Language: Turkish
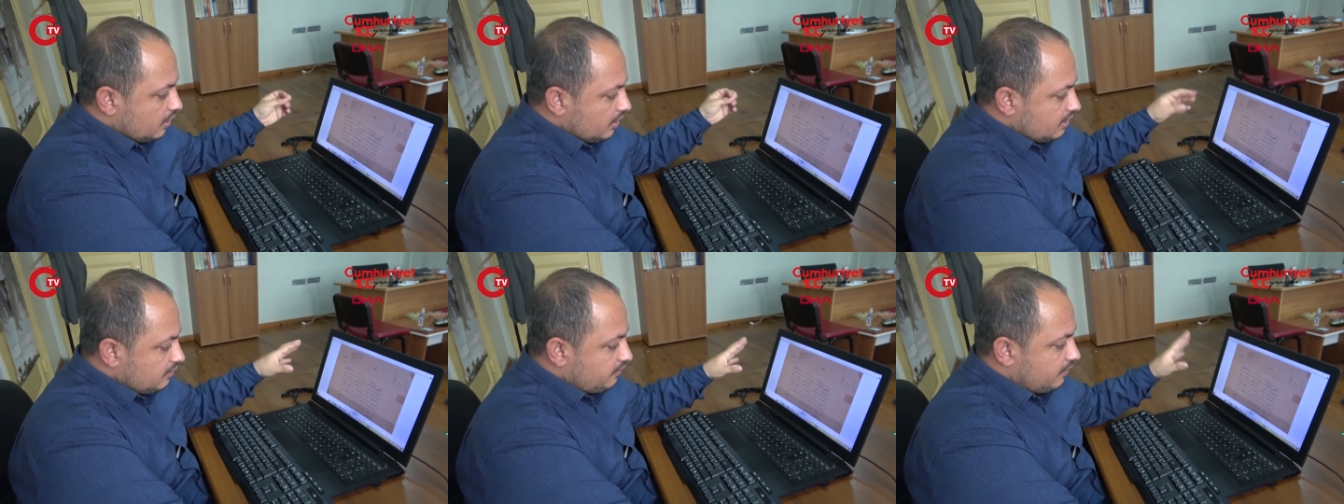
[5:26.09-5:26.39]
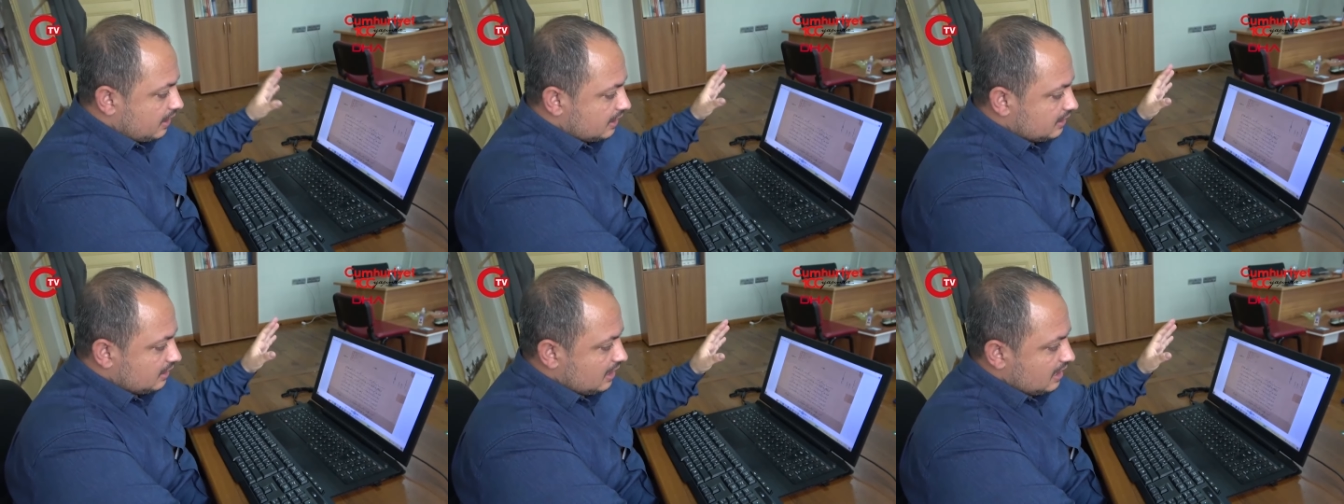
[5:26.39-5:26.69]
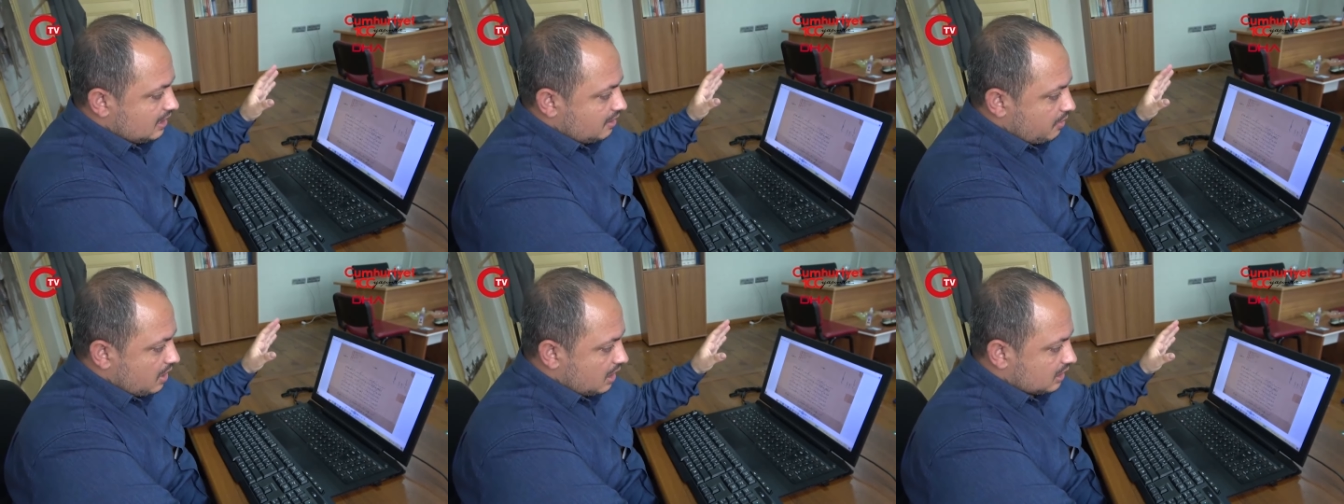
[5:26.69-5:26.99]

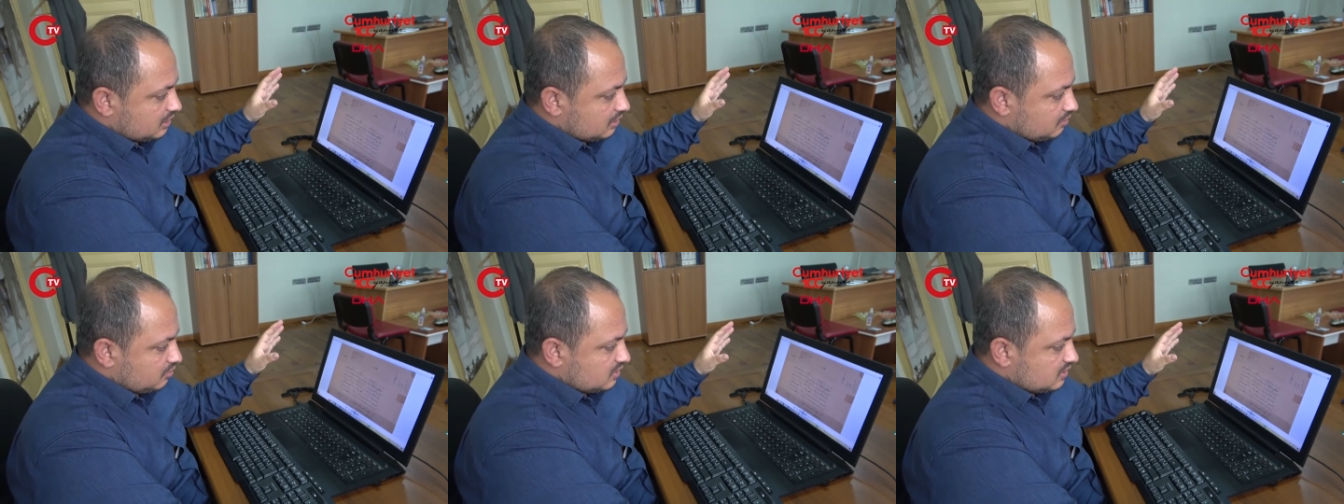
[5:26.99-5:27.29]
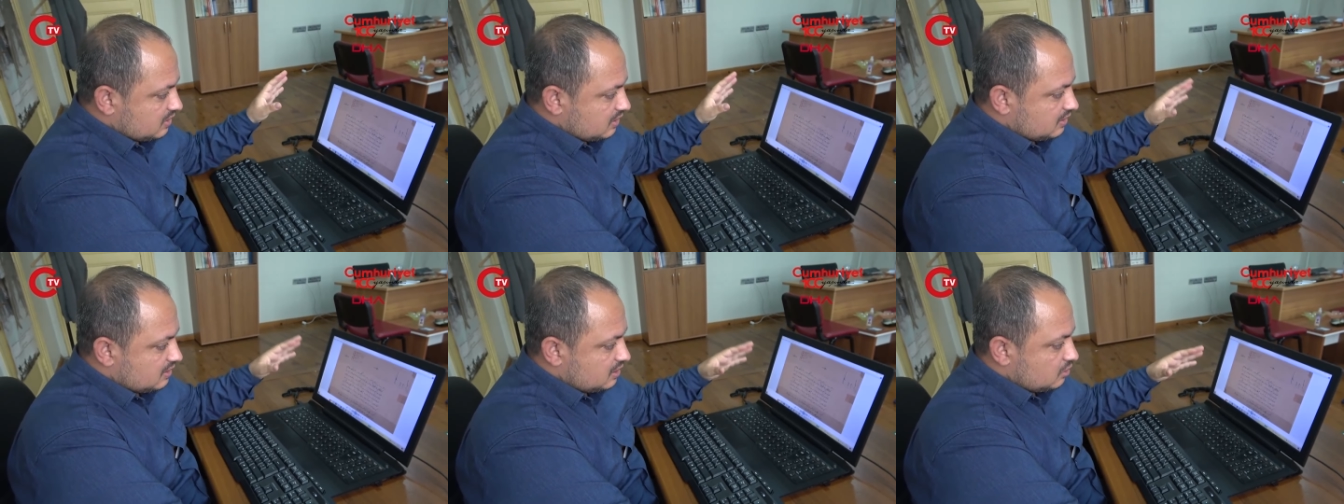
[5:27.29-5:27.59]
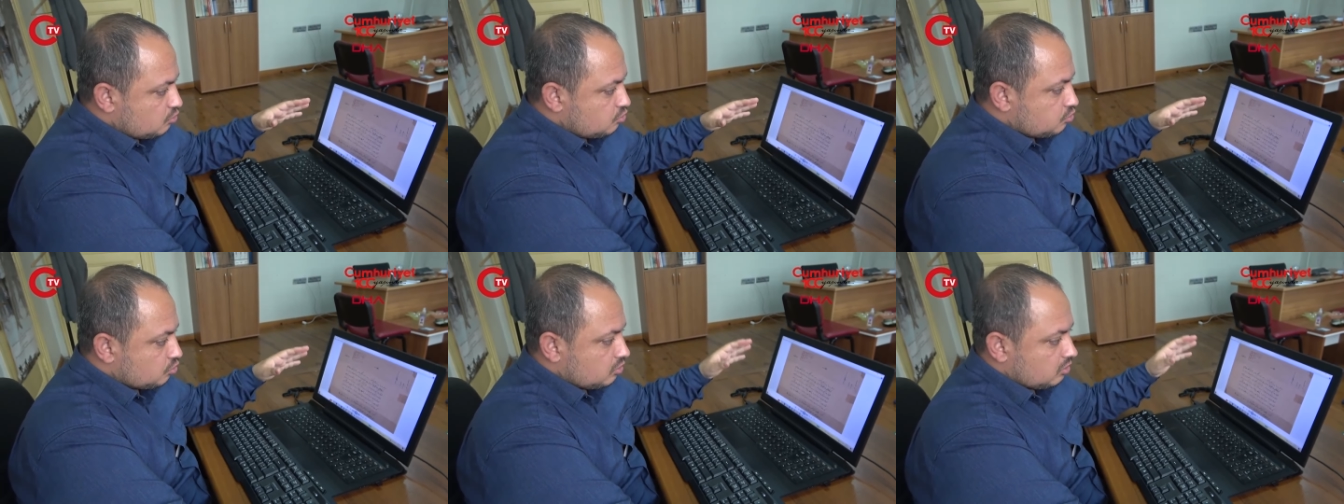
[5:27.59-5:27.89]
İfadelere baktığımızda
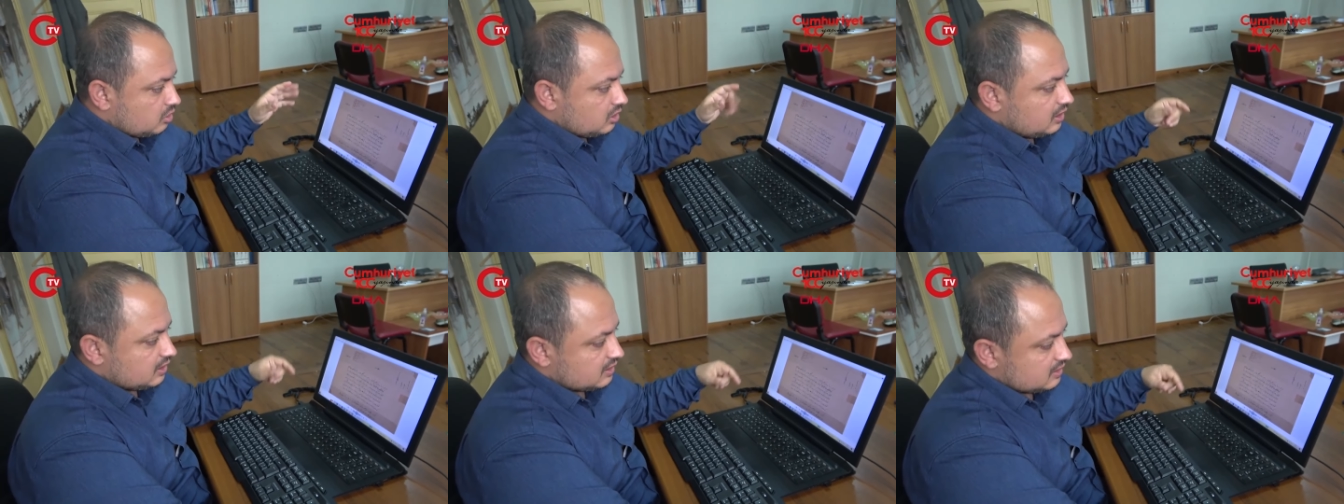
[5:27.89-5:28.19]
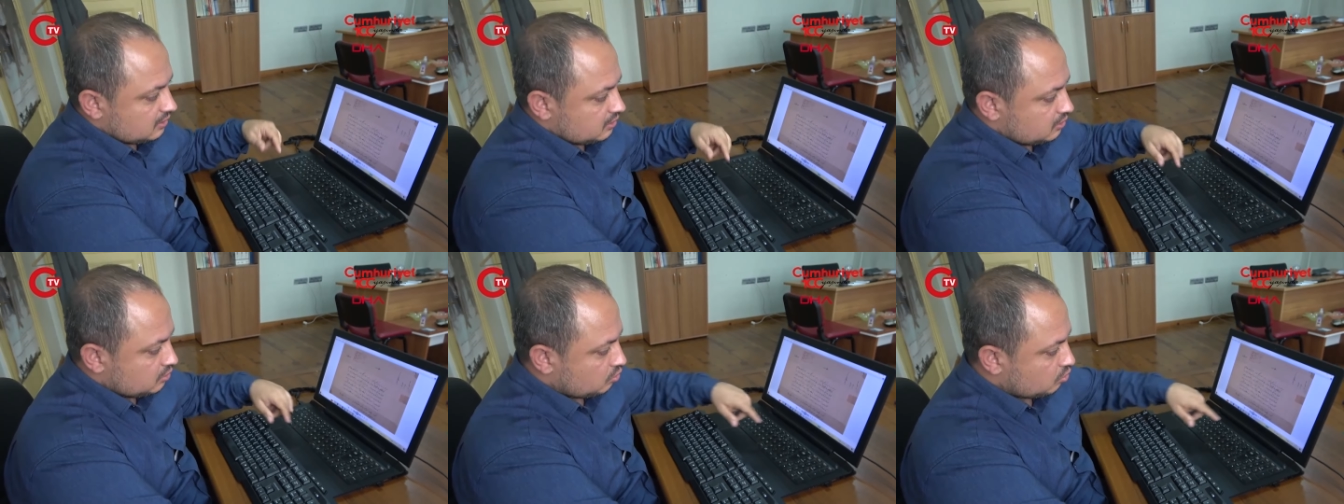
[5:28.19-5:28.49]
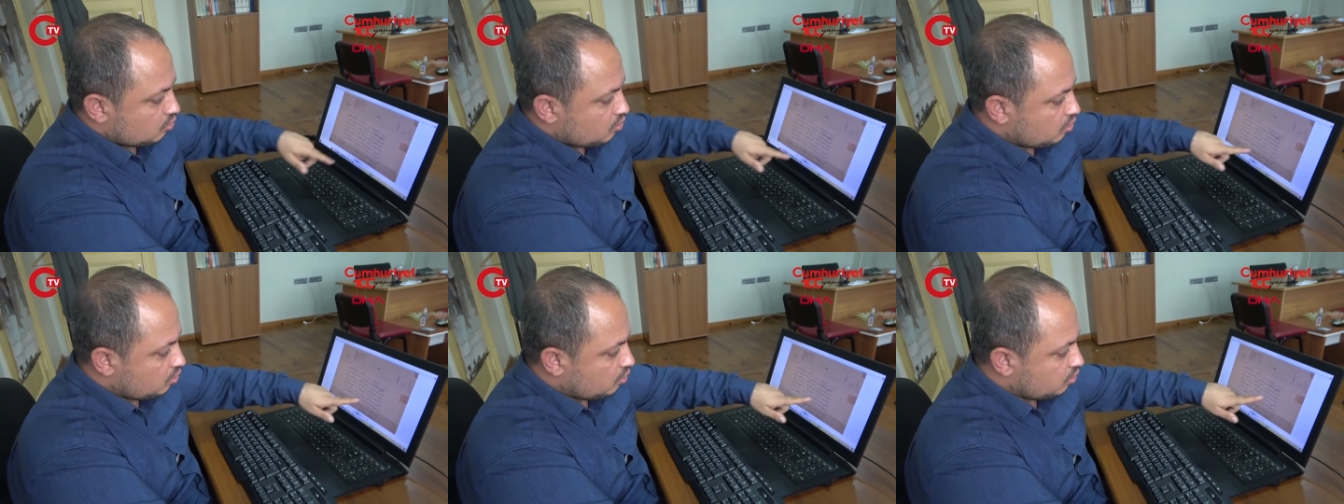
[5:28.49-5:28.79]
ise şunların
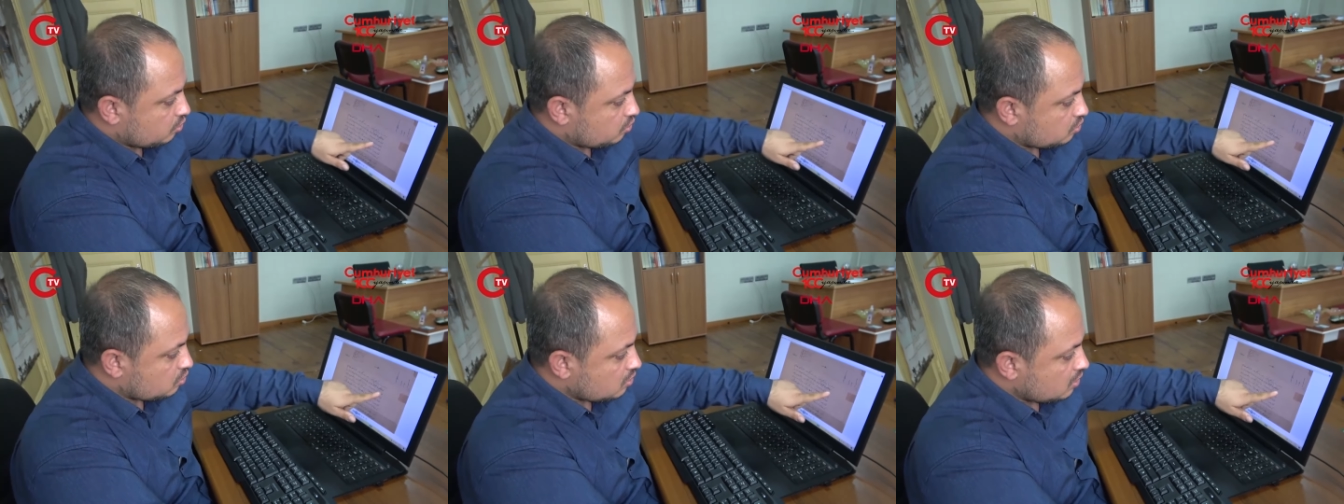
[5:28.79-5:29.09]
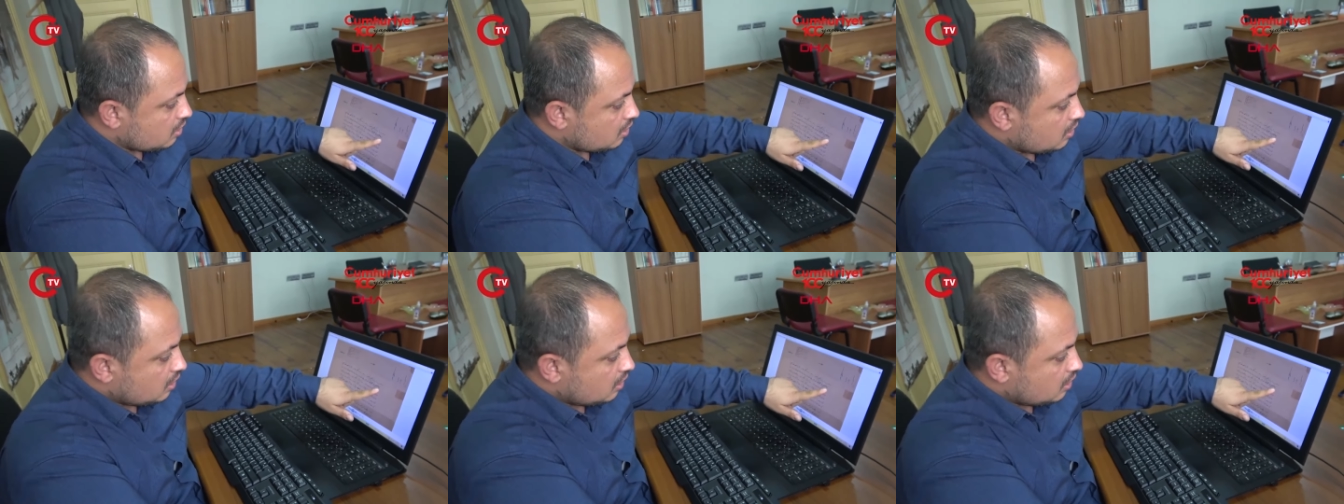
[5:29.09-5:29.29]
yazıldığını görüyoruz.